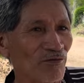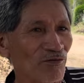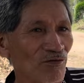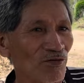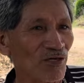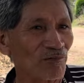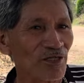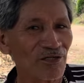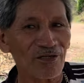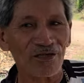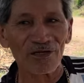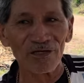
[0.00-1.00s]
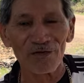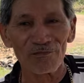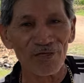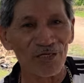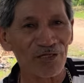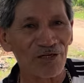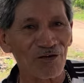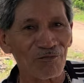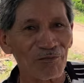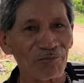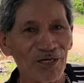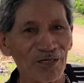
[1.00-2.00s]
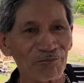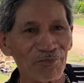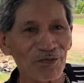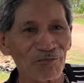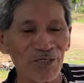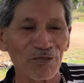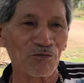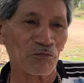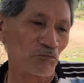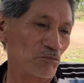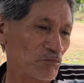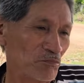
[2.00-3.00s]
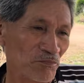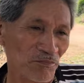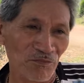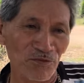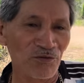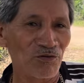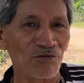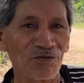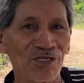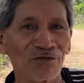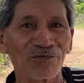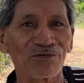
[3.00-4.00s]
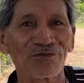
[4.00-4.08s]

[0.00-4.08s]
Yo ya me cerré que mientras no me paguen primero, yo no grabo